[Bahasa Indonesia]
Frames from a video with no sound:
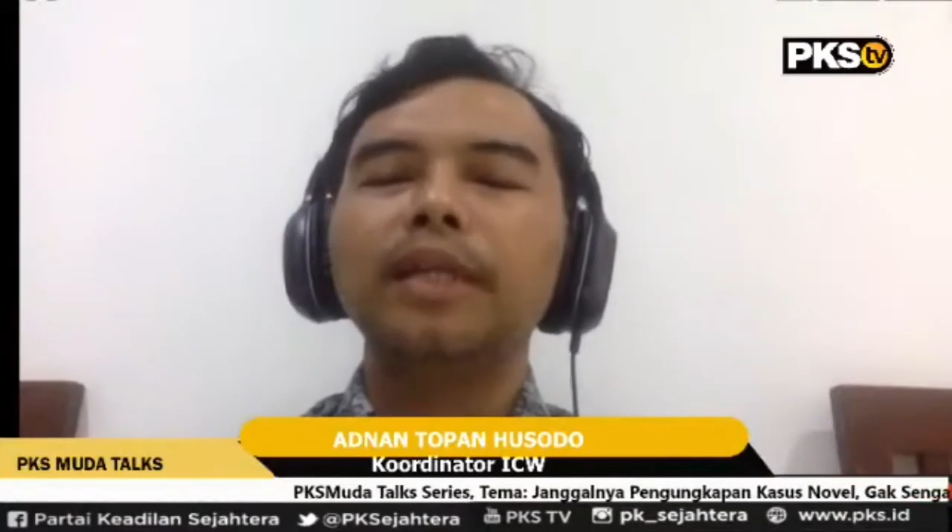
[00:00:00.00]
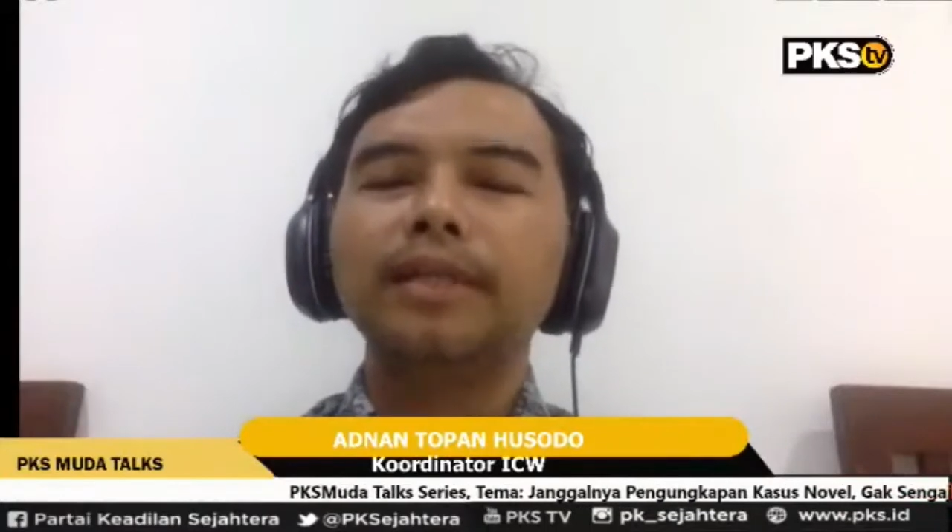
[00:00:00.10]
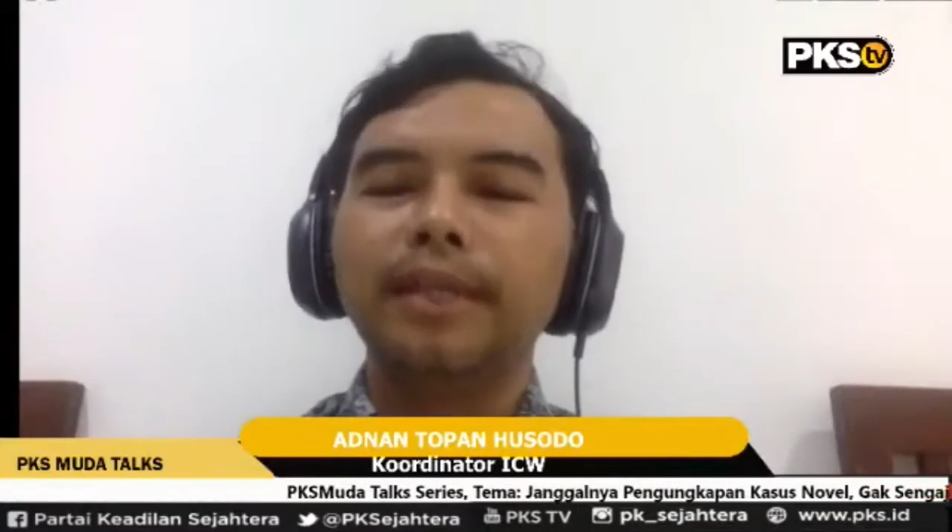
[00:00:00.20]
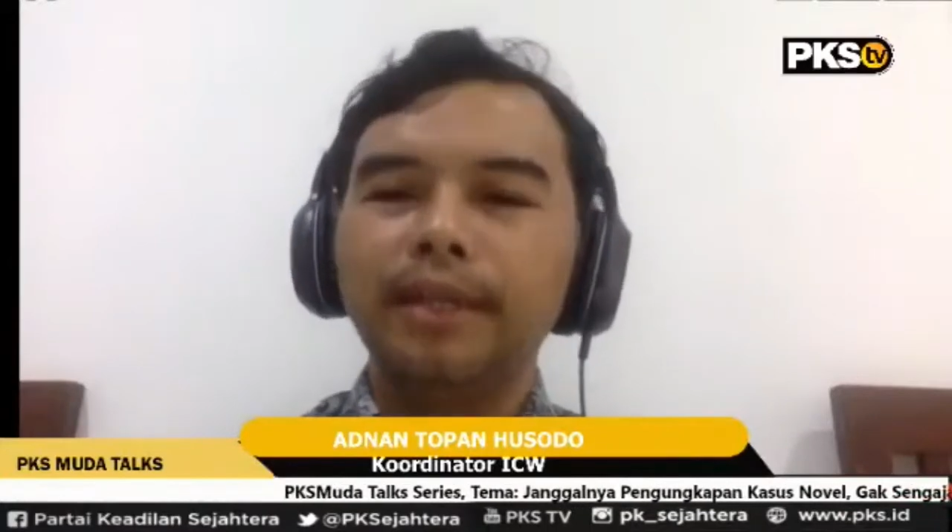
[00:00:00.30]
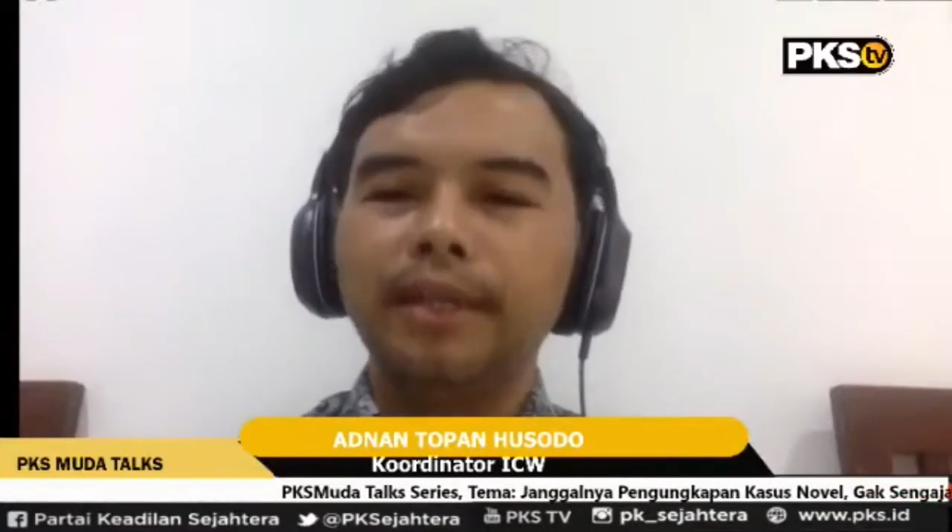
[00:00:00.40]

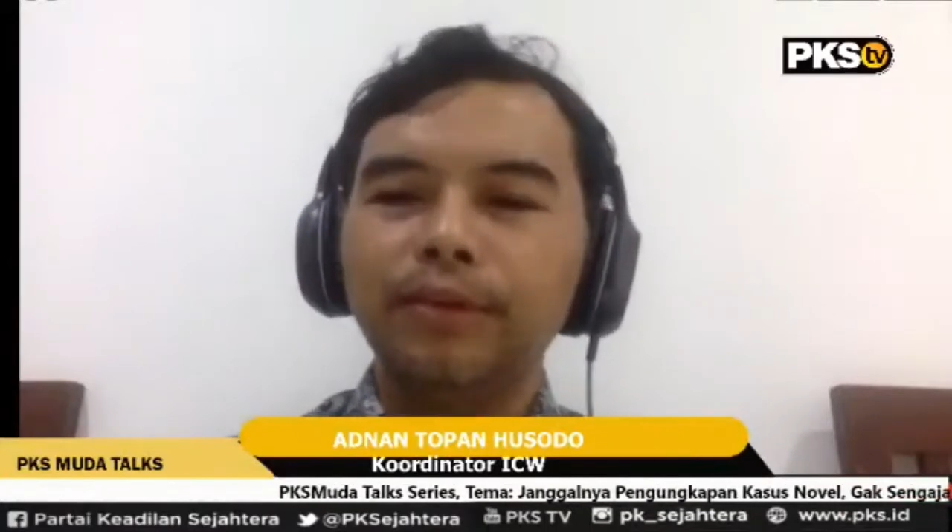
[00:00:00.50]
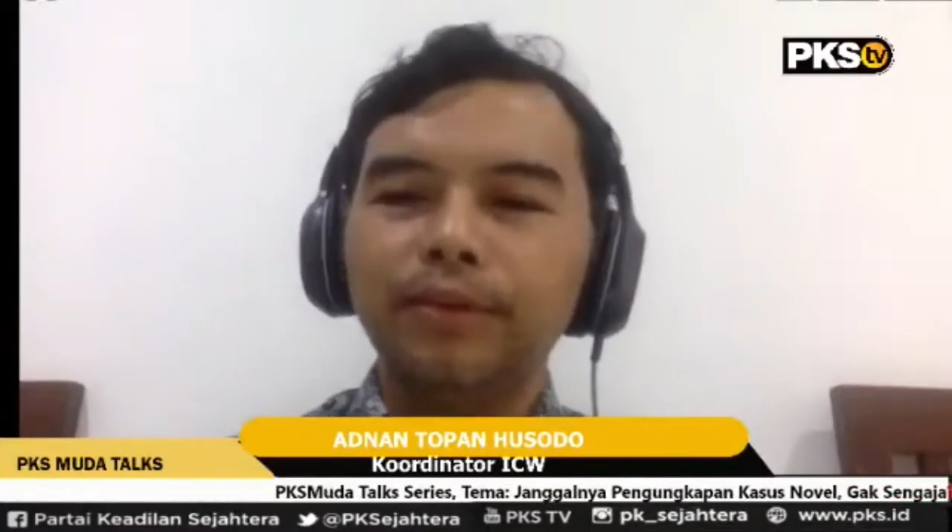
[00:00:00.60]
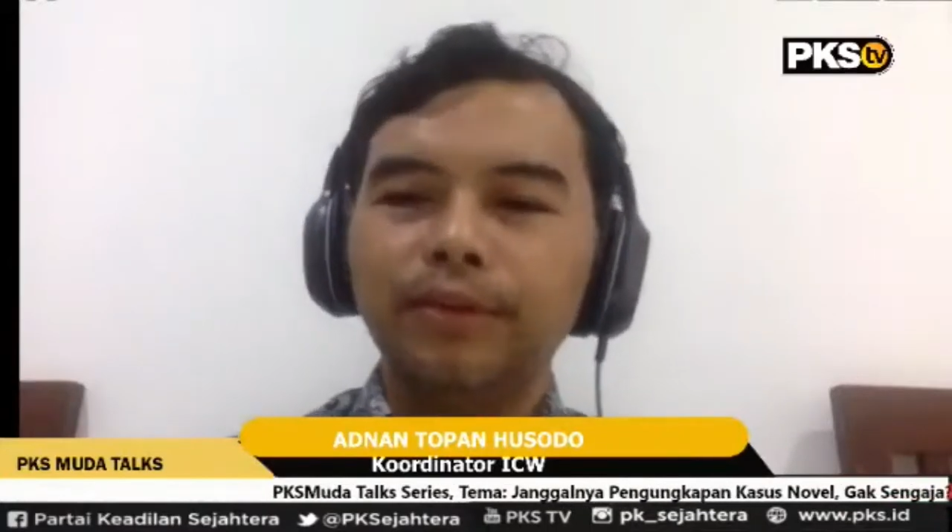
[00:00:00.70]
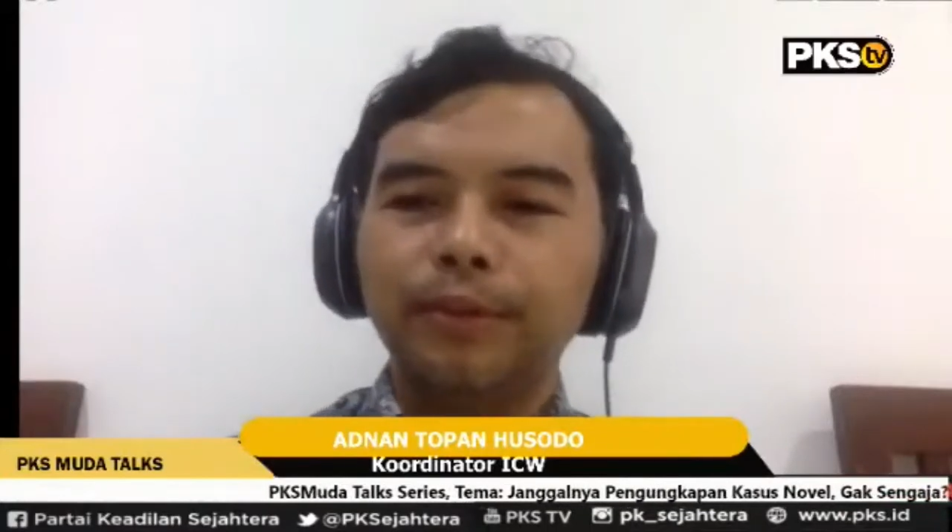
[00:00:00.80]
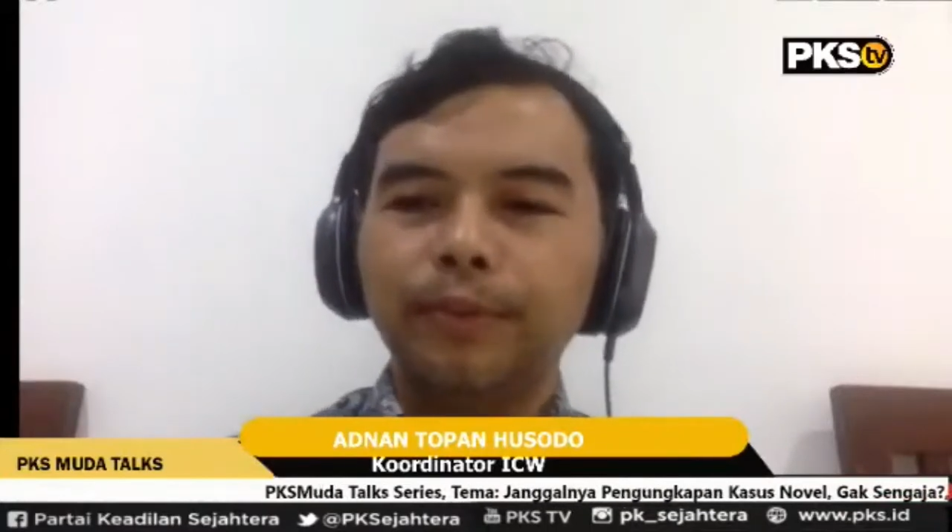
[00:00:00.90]
yang
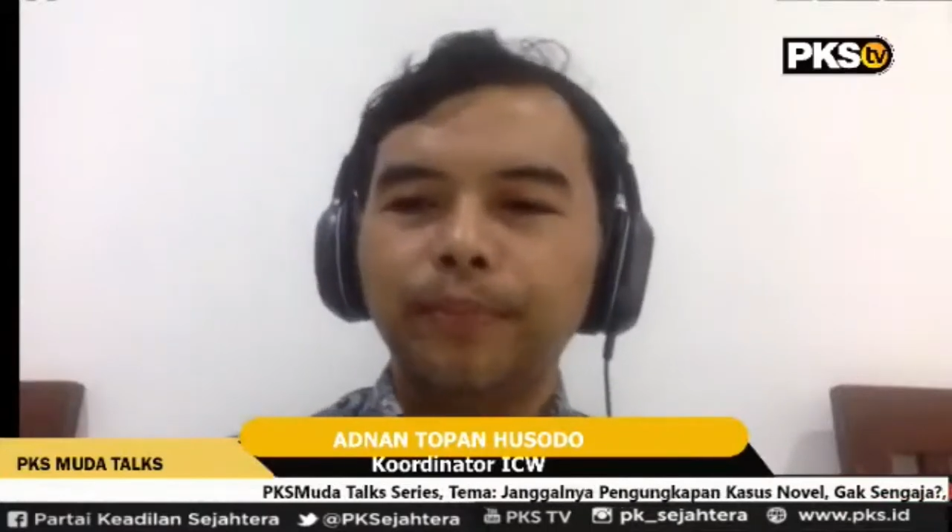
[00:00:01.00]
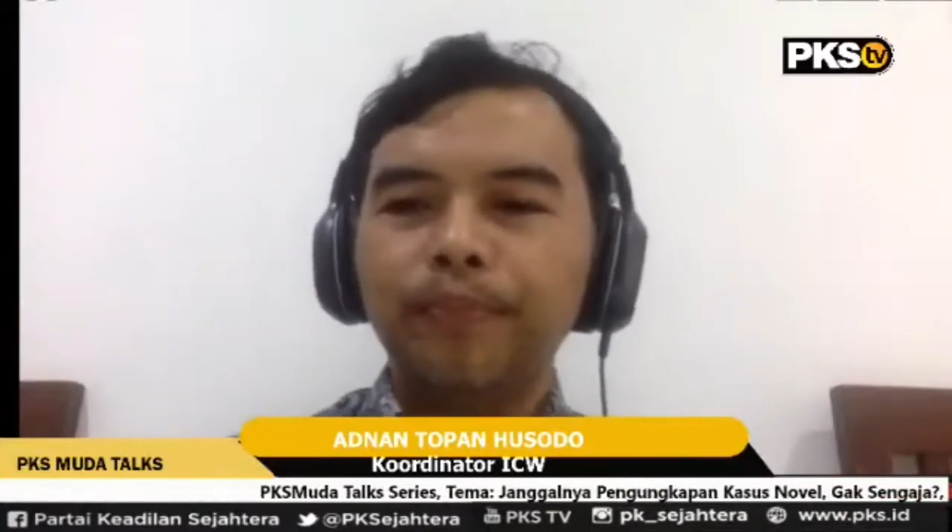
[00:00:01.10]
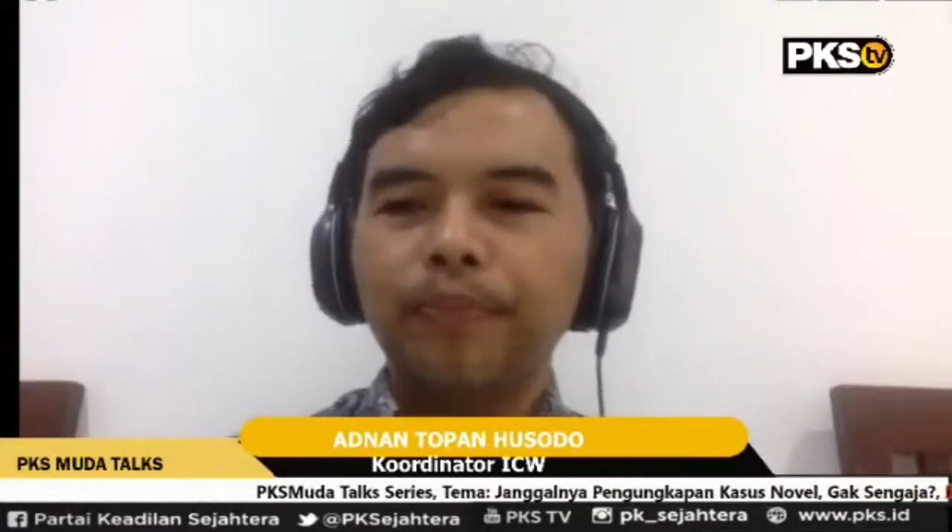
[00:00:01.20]
serius